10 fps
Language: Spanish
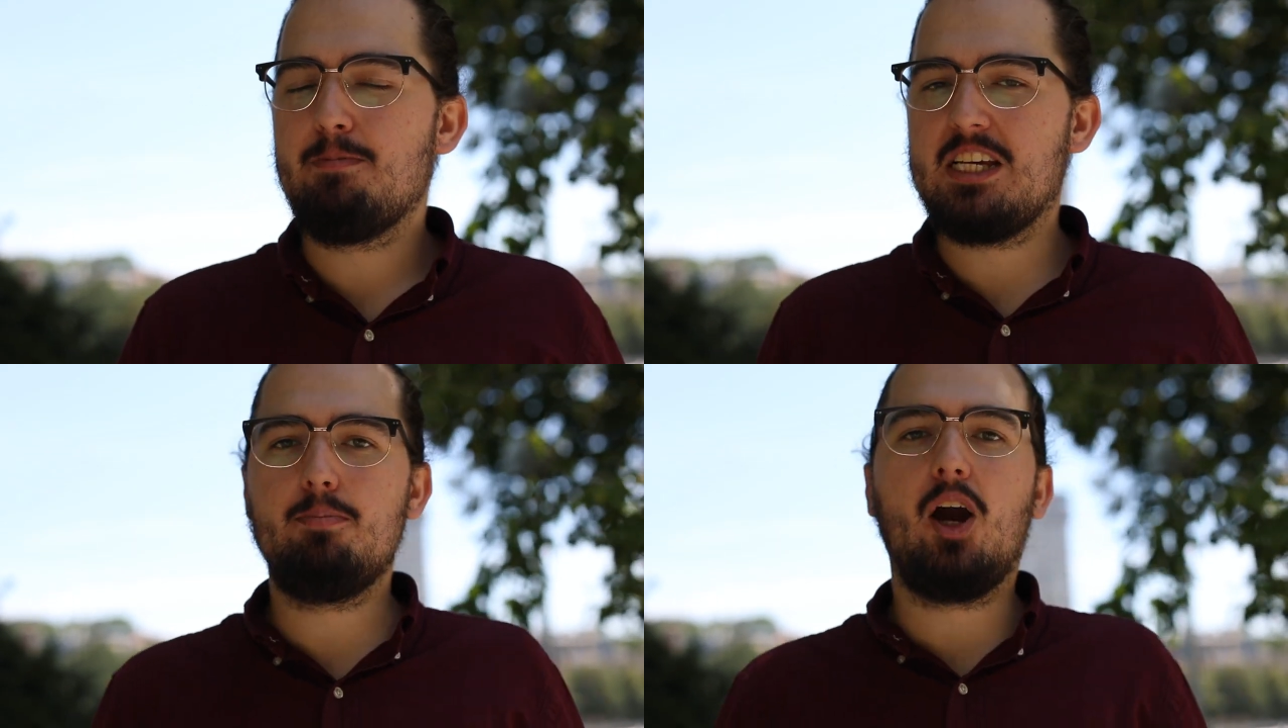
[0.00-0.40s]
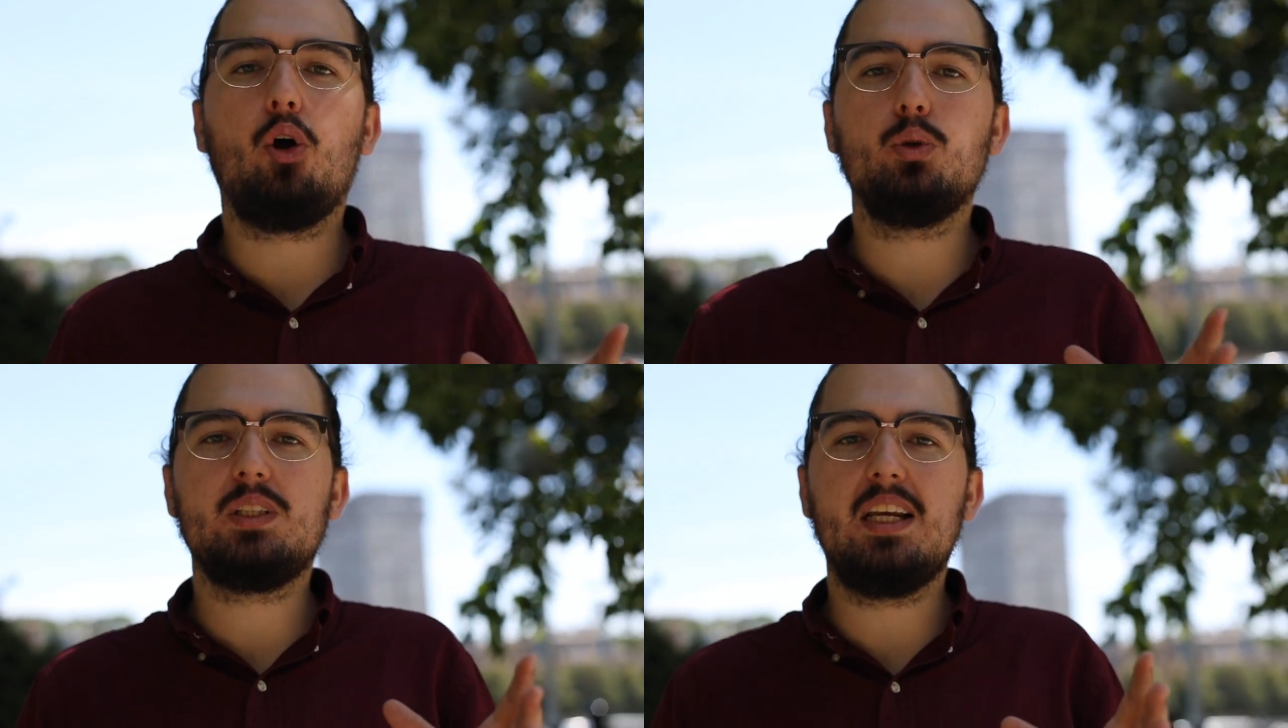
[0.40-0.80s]
es
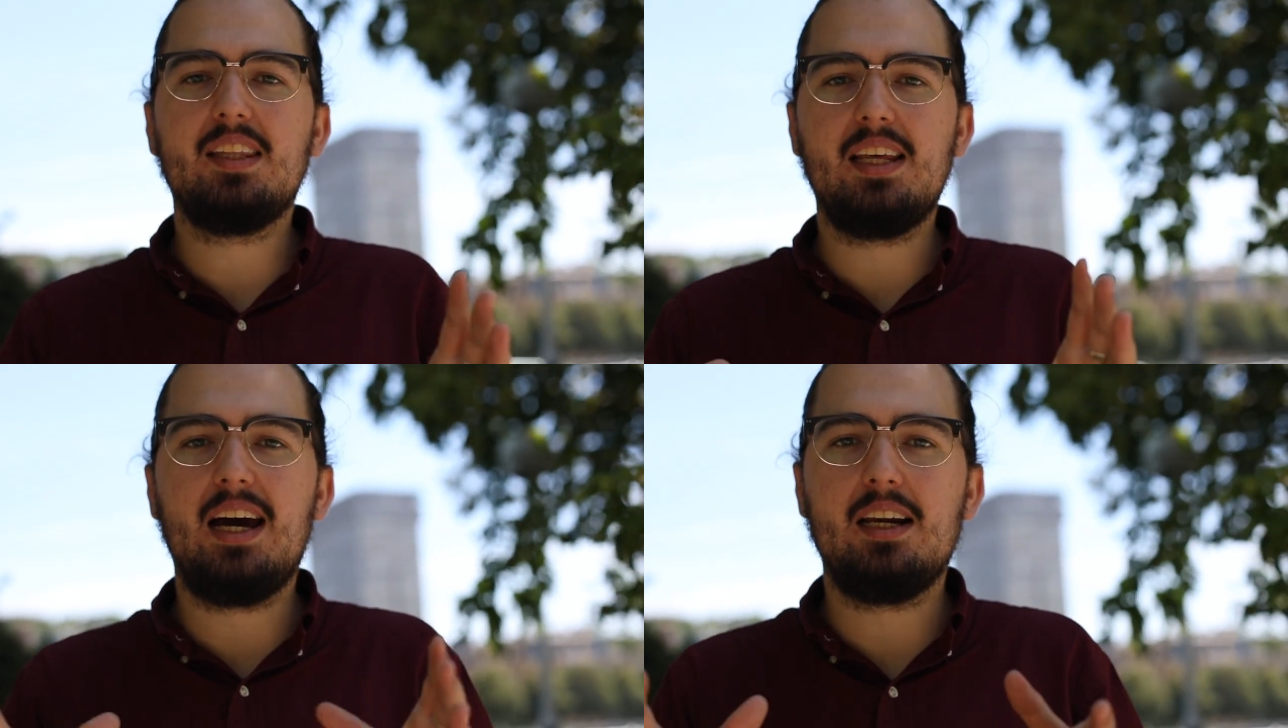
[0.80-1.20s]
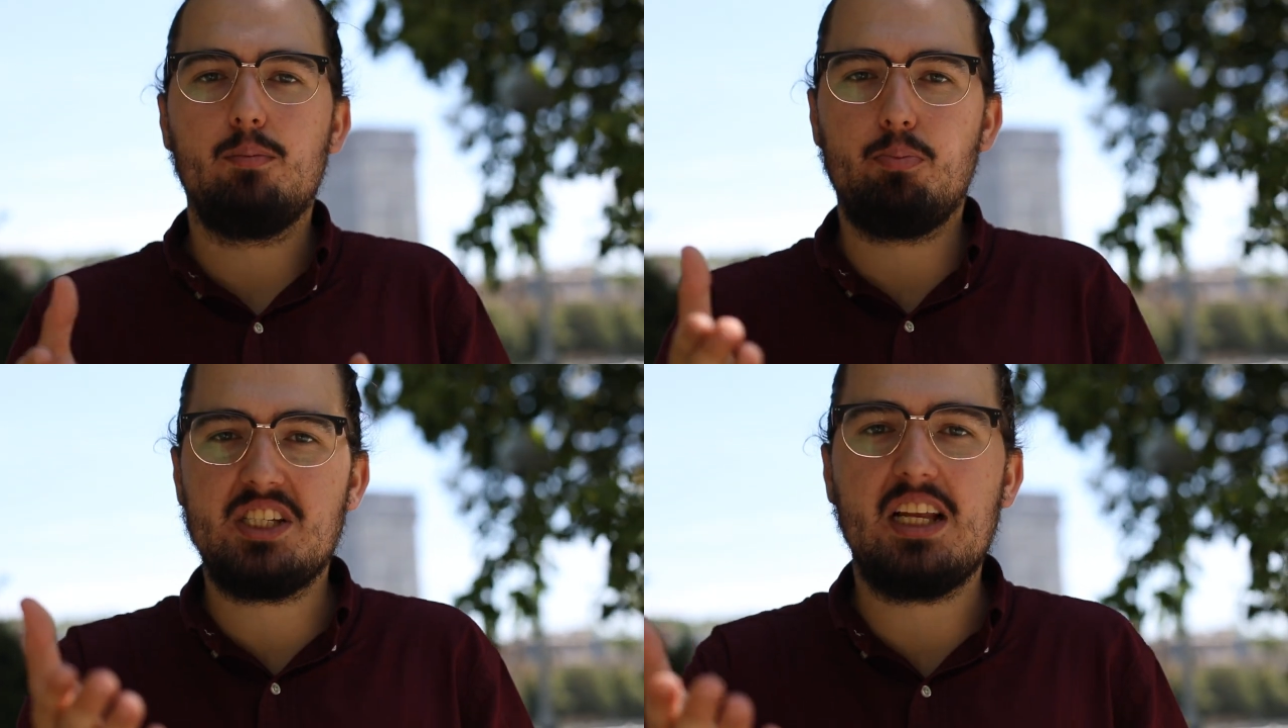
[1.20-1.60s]
mejor utilizar
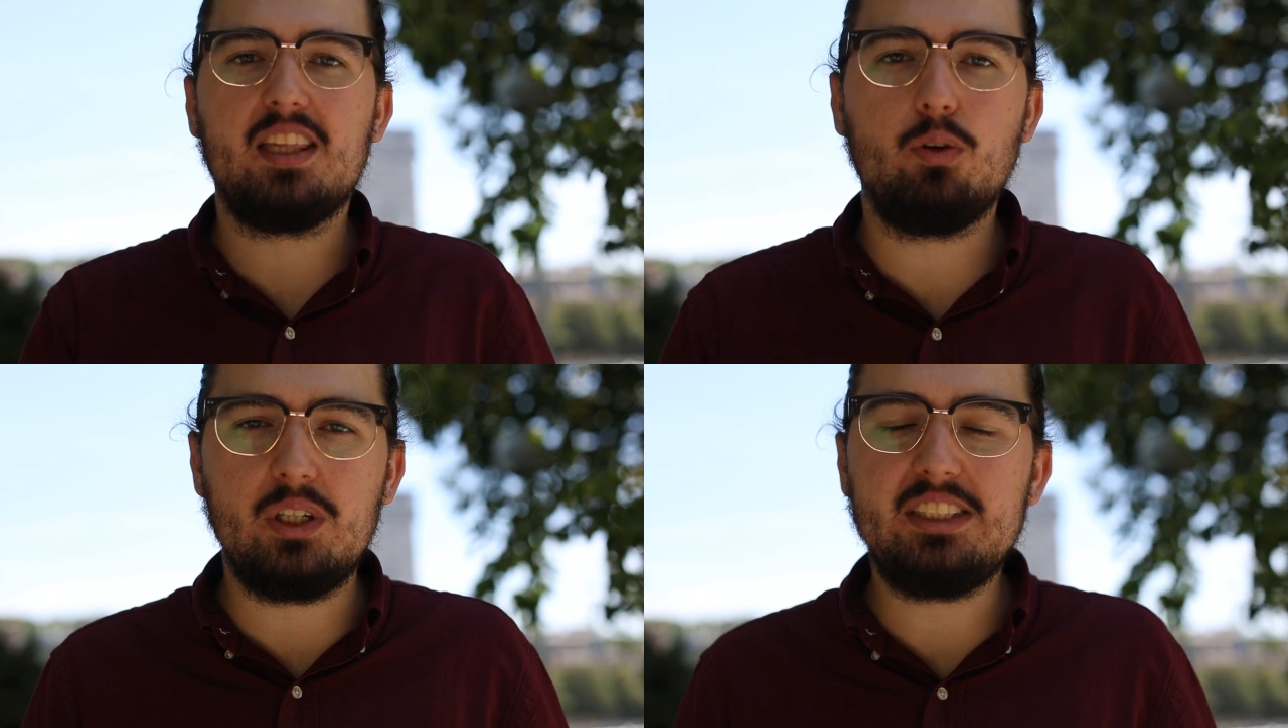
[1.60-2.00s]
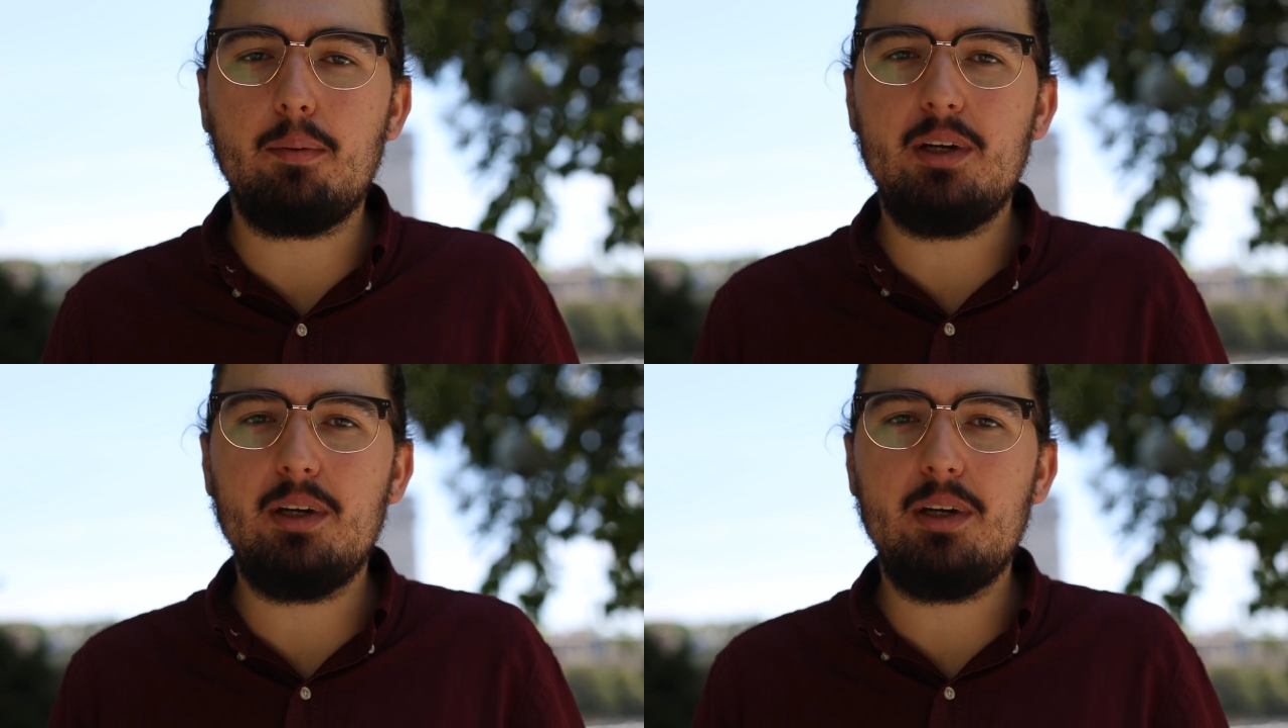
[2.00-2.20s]
pues el 50